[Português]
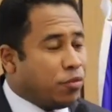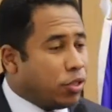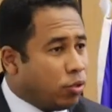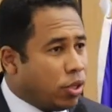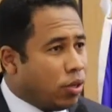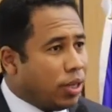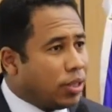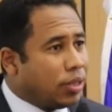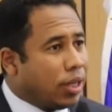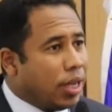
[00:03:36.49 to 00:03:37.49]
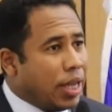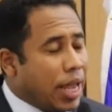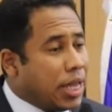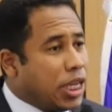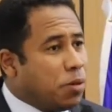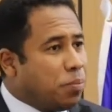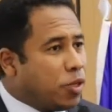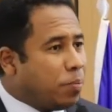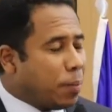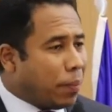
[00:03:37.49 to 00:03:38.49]
professora Yolanda,
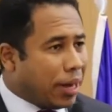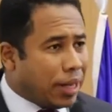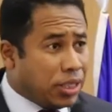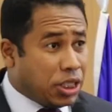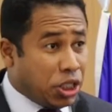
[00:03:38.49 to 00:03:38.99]
equipes preparadas.